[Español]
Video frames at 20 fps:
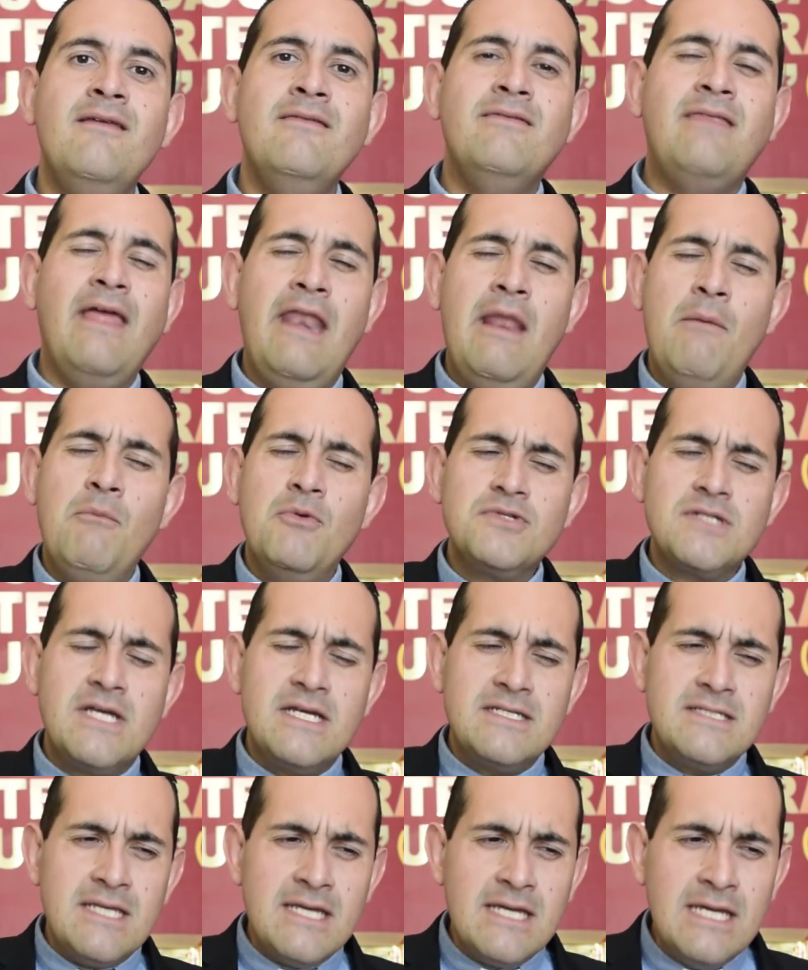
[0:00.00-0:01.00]
Tenemos
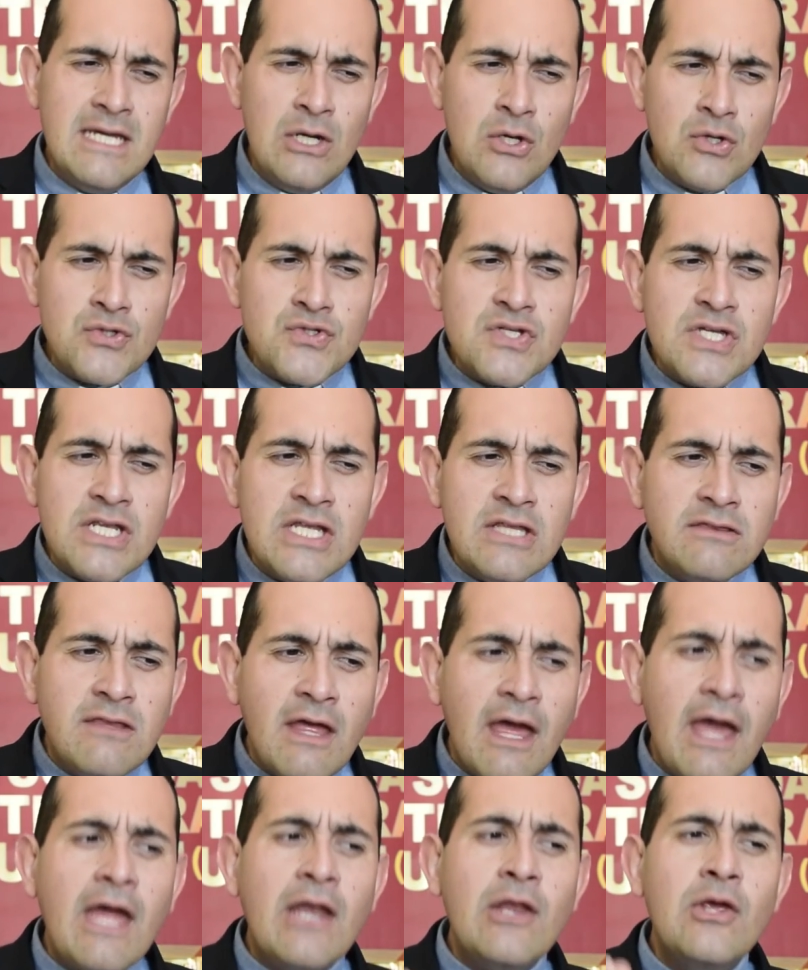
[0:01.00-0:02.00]
que seguir los
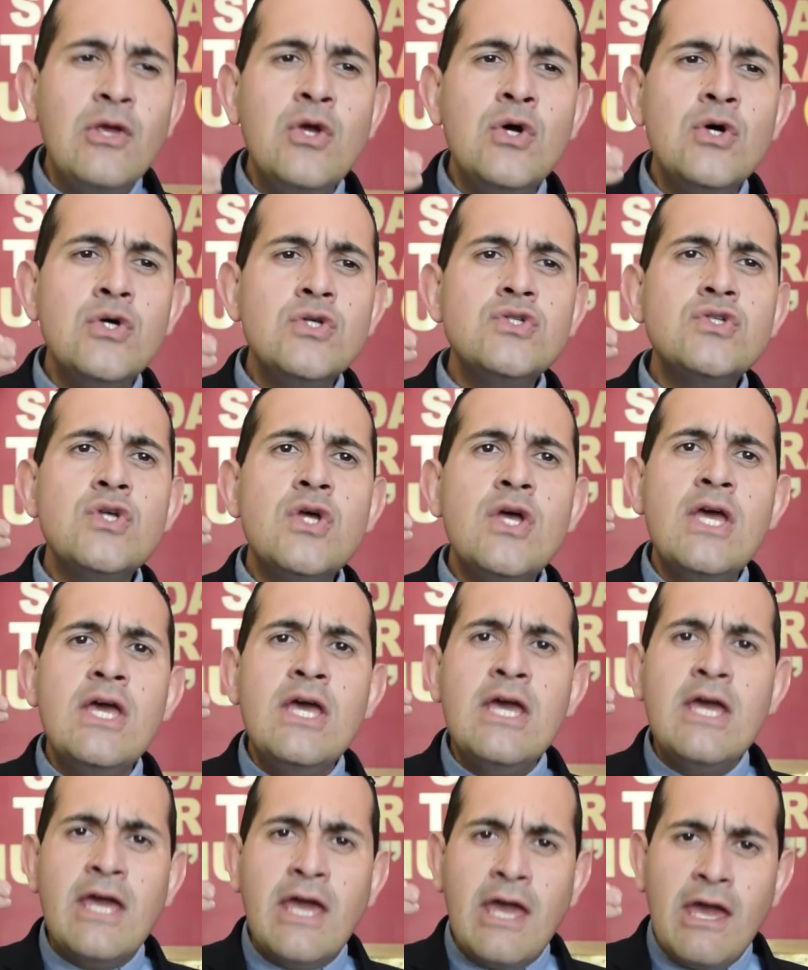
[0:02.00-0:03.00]
criterios
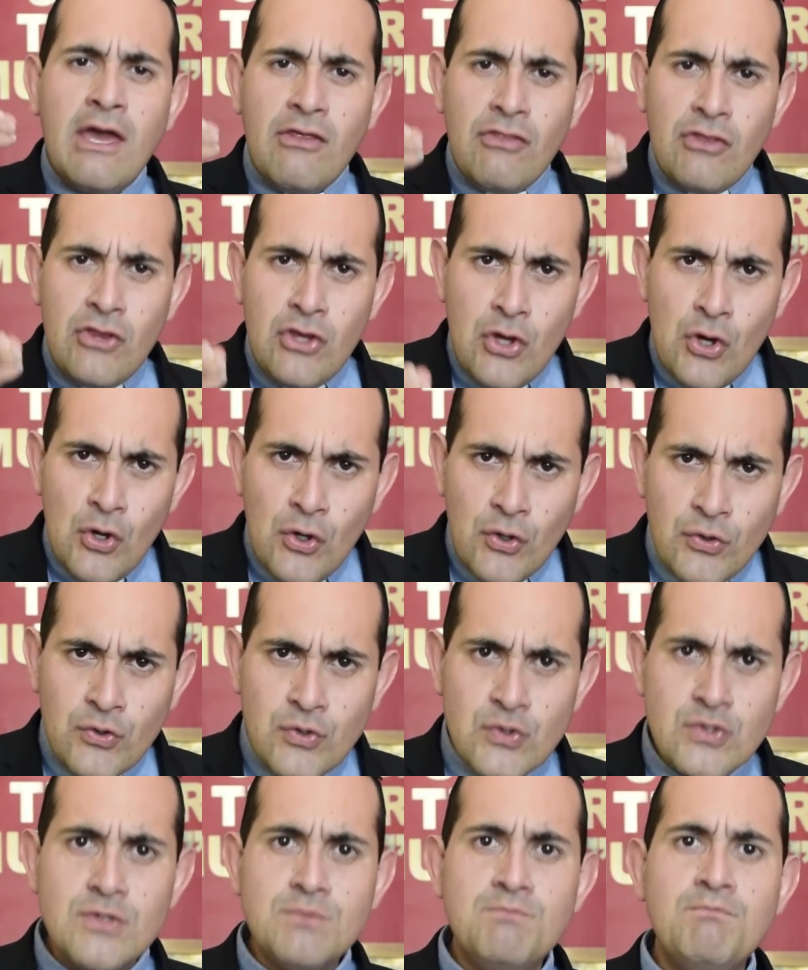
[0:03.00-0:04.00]
que Dios
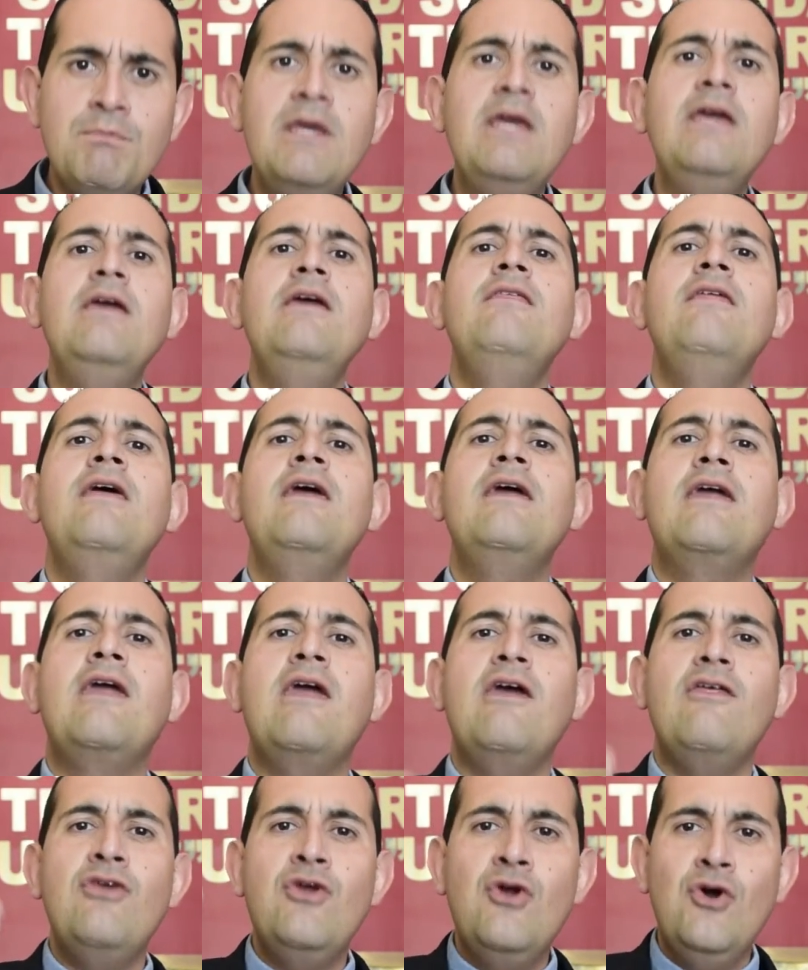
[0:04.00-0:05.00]
nos pide
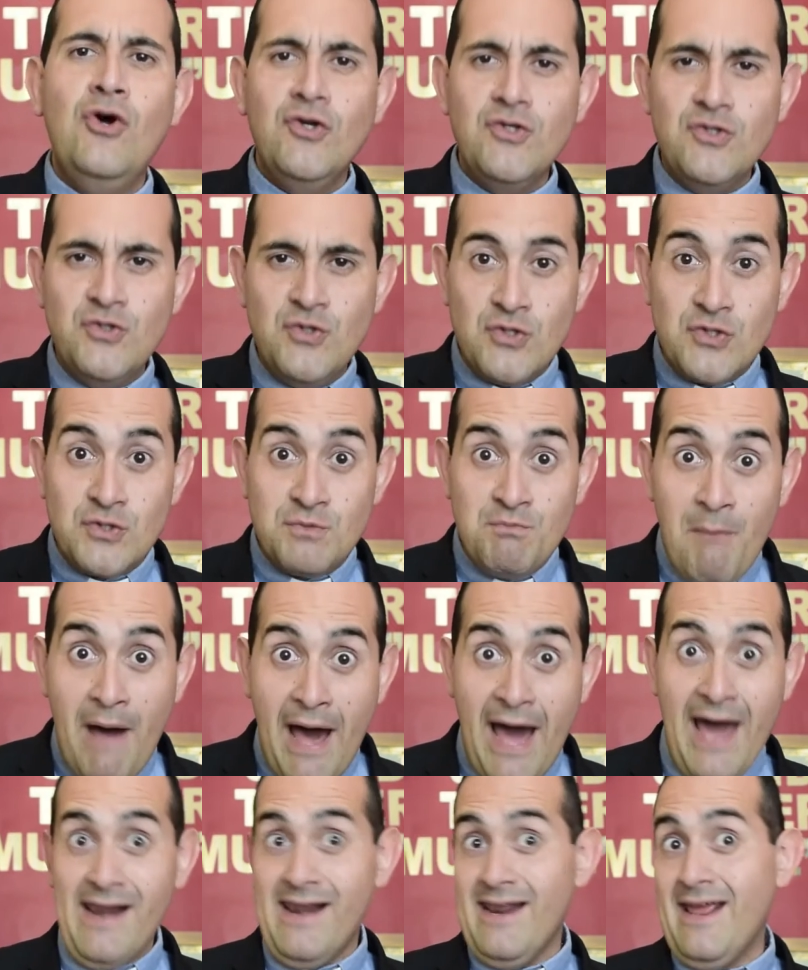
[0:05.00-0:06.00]
que Dios nos
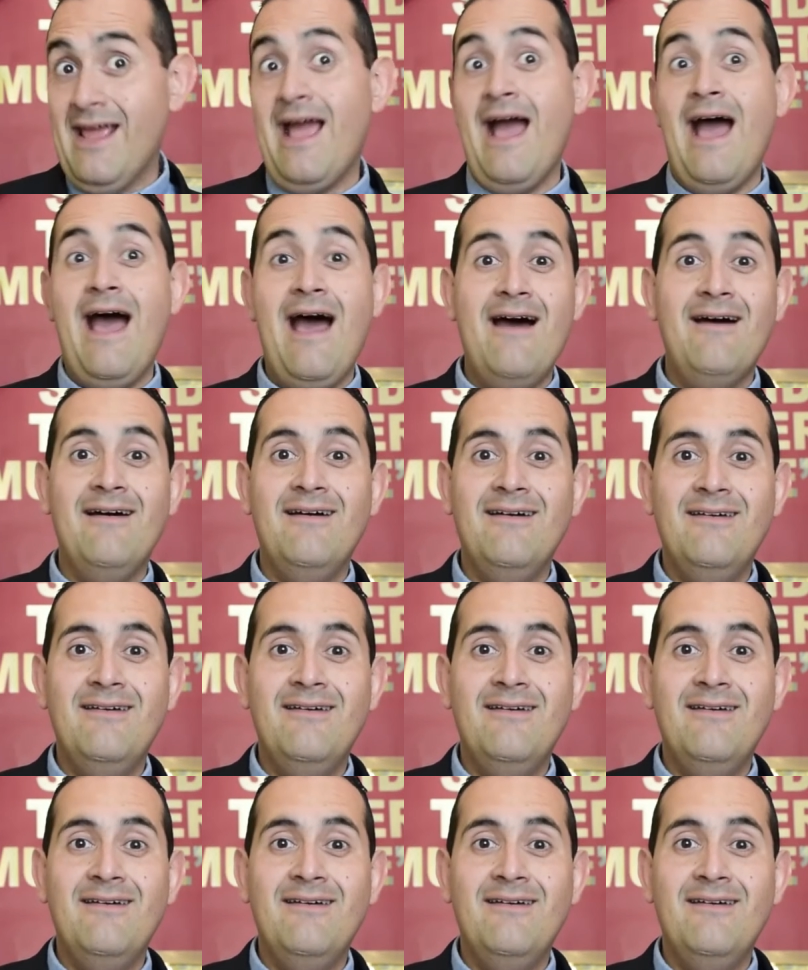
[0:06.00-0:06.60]
marca.